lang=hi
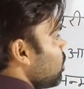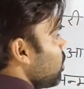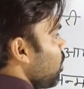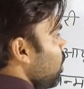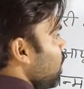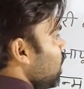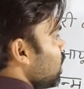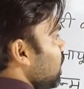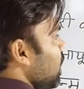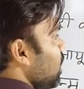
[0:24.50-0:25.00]
नौ
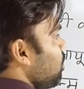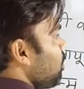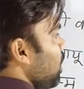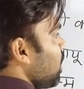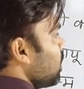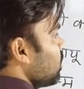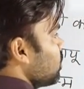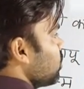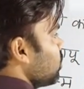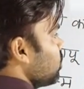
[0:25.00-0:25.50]

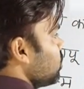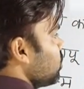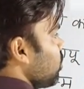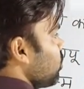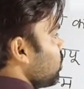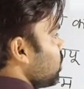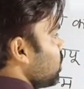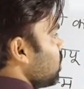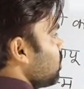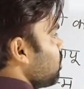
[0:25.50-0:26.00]

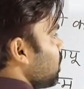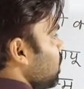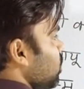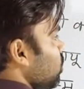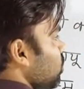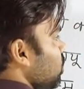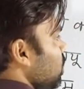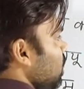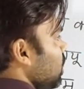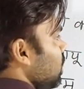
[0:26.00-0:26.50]

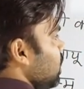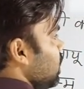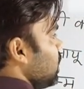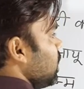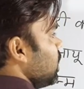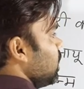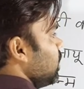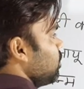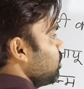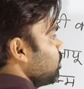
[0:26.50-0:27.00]
पदों के
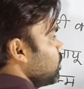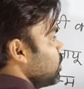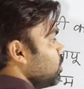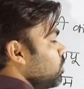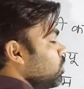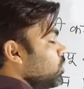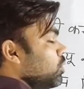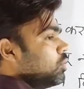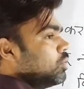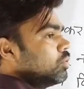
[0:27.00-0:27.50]
लिए
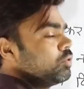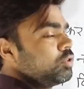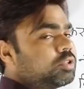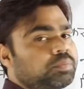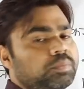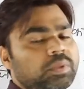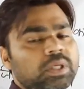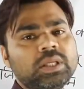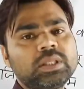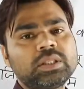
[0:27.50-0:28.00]

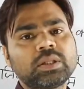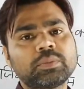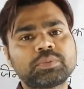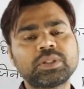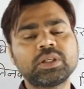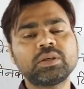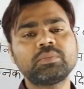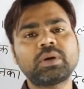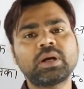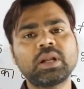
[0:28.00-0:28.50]
उसमें
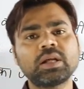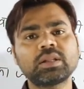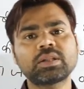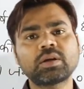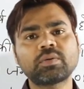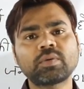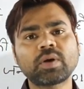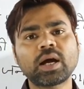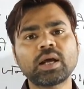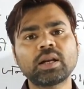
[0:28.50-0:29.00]
सबसे बड़ा
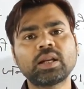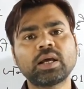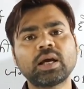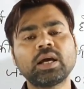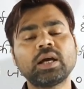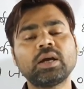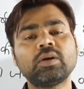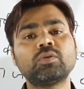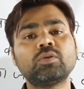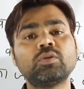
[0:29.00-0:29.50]
सवाल
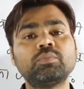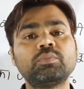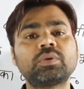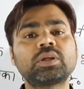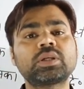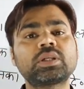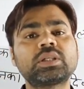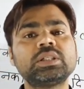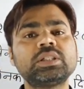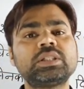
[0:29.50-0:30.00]
है
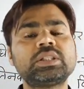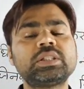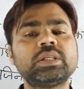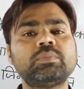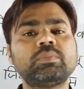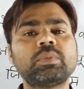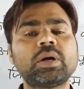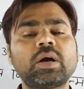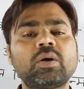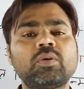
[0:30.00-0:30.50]
उम्र की
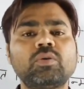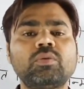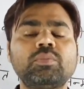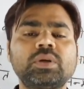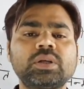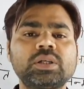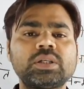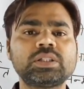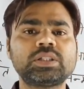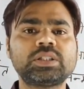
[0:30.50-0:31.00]
सीमा
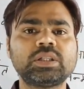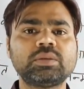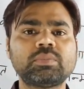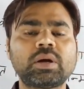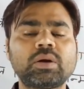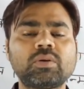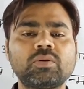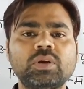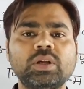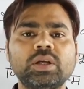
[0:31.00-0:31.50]
उम्र की
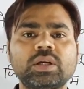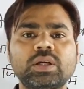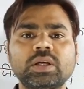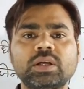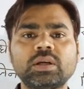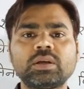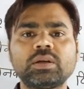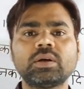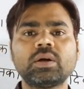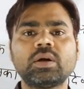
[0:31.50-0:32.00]
सीमा को
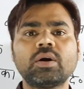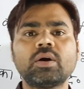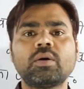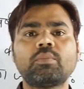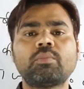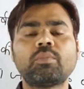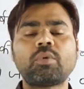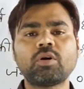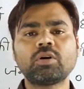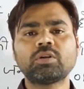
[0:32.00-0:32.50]
लेकर
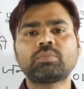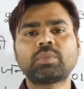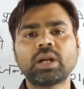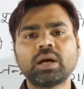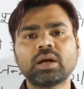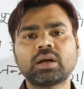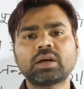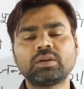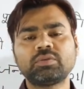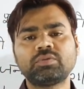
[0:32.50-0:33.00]
बहुत
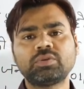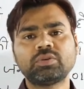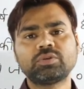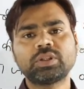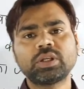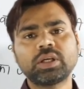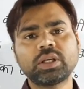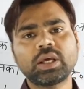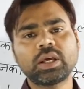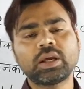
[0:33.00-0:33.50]
बड़ा
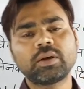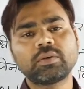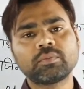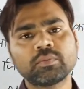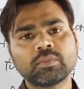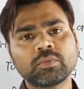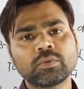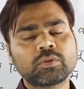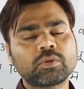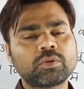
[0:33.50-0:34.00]
कन्फ्यूज़न है
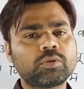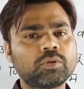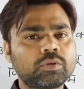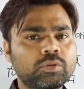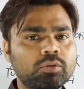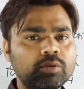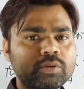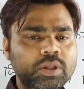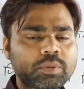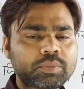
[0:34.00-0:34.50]
तो
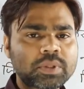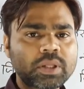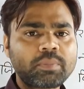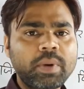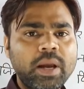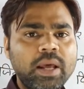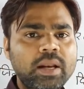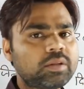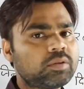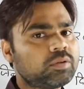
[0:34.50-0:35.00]
दोस्तों सबसे
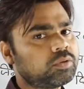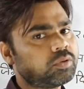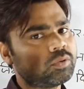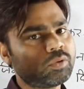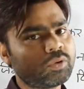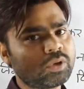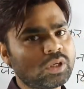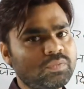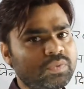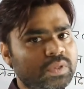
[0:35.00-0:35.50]
पहले तो जो
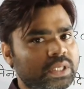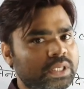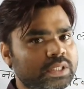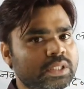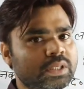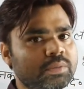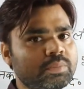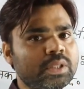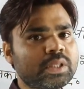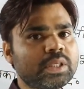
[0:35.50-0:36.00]

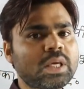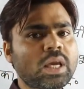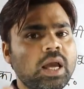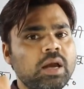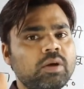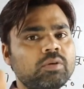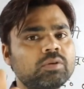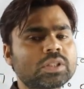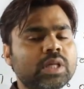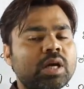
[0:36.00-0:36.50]
नोटिफिकेशन में दिया
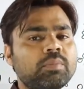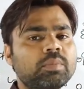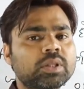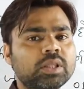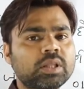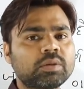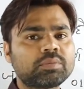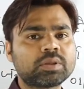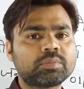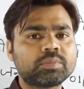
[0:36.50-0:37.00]
है उसका
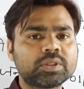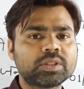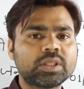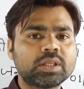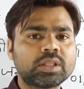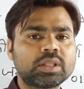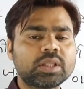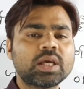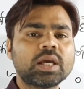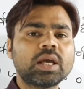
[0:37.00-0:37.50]
मतलब समझ
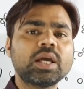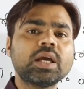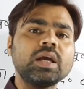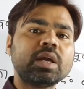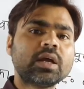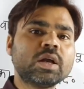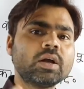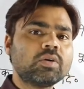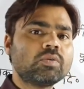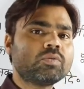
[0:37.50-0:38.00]
लेते हैं
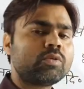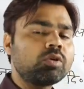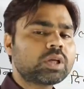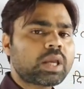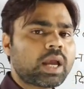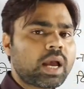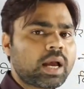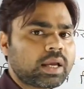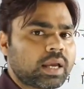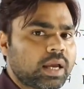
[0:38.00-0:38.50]
वो
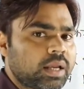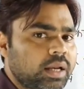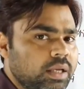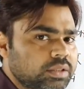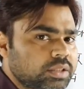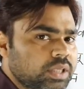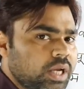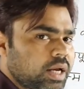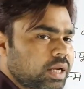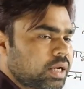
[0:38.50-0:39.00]
क्या कहना
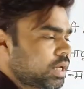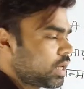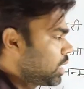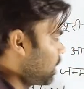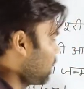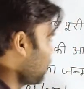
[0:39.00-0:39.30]
चाह रहे